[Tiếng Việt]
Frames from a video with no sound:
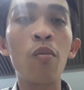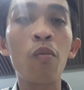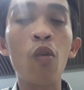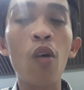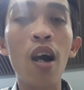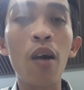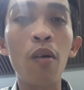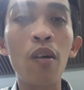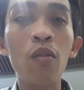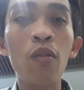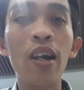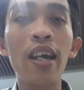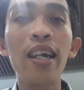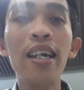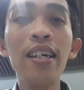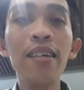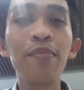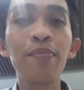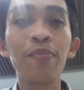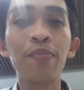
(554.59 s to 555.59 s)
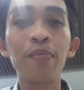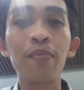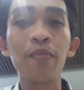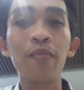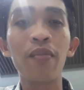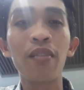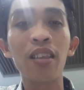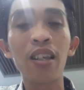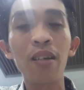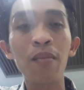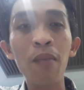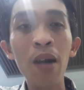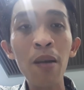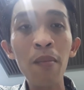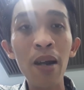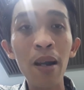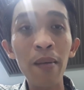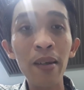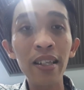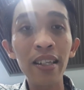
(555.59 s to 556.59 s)
hòa mạnh khỏe mấy
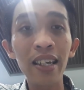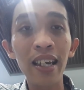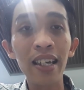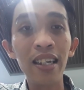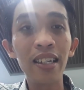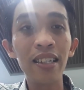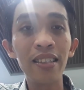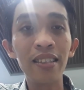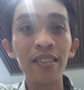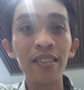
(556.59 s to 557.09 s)
bạn anh chị